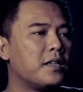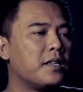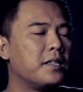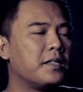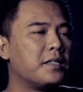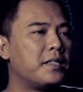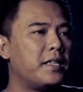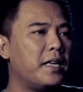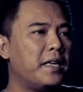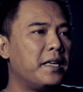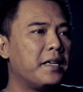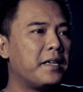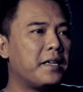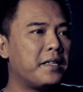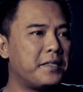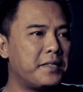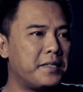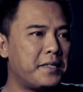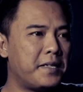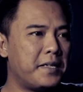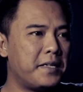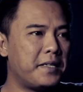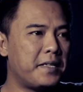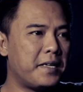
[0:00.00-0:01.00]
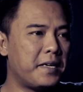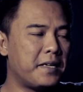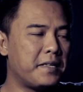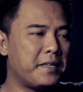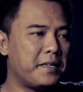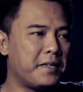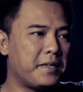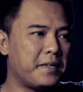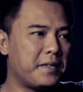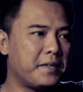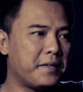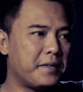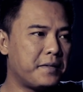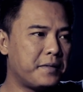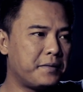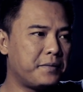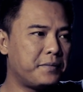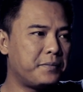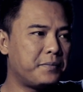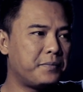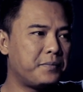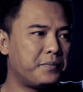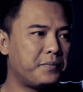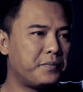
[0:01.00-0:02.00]
Singkat ceritanya,
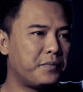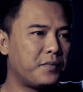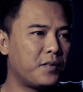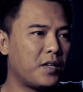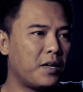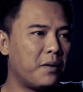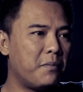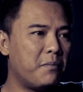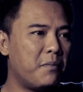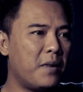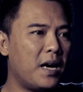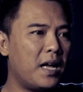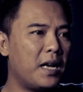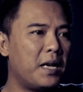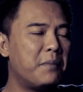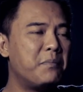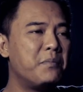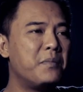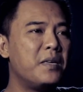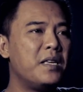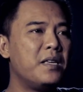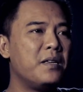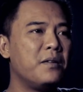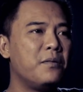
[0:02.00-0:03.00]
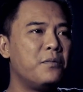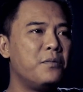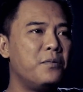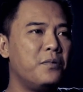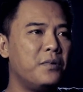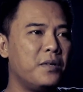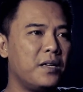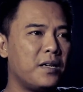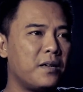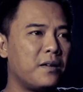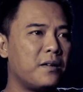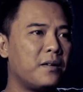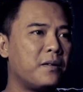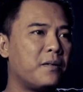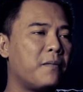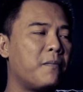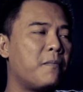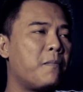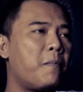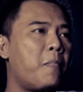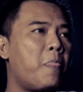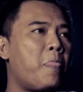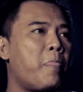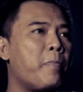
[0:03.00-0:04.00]
malam minggu ya.
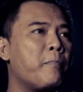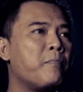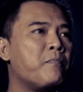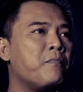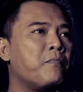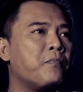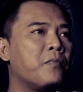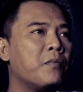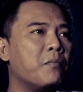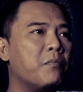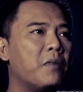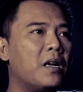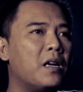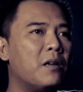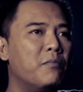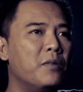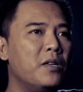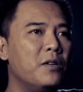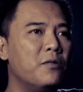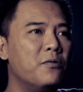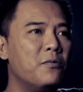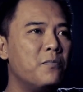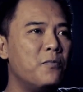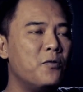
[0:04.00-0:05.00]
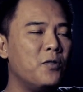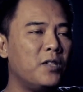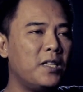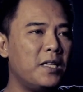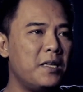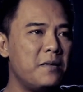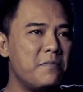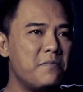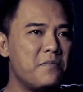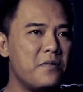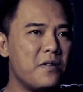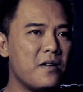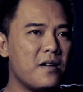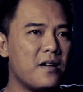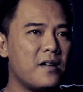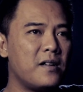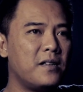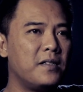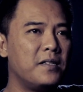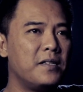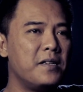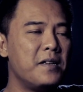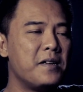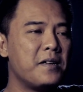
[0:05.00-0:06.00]
Malam minggu pun
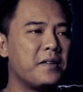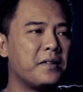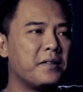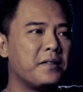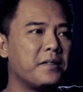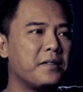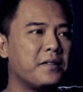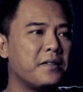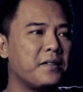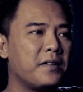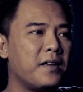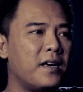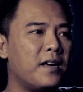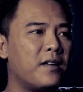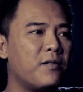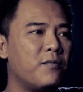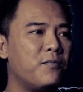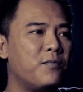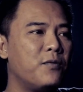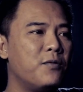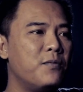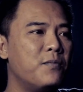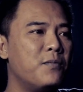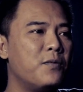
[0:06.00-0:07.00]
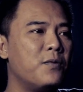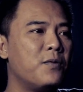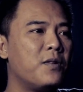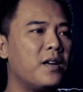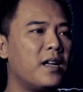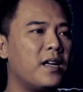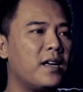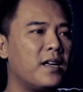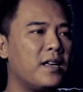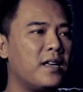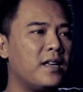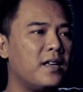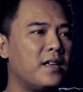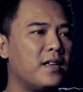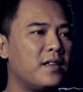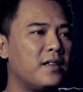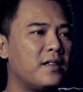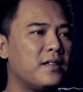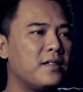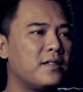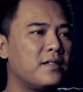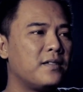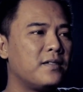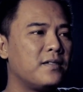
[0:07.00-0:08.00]
tiba dan Arif pun mulai
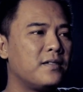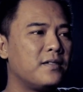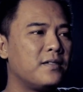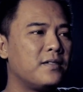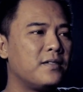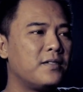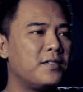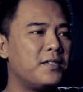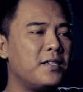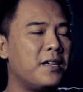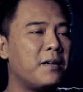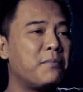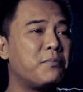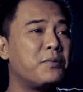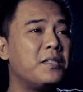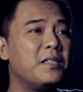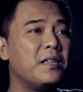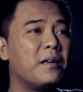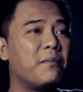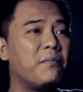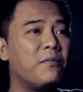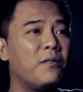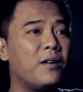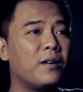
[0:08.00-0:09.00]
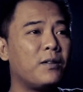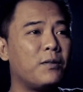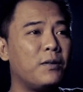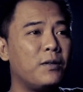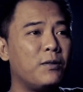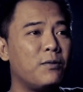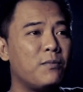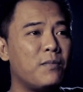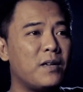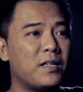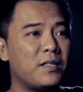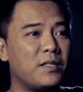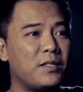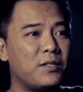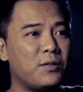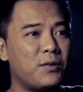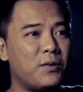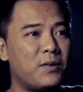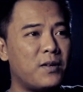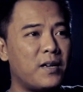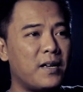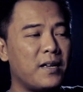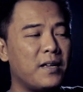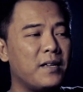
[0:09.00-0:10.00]
siap-siap waktu itu masih
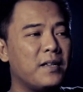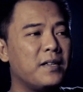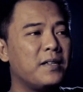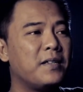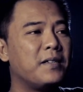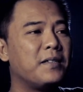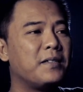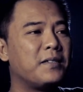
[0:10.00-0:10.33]
sore.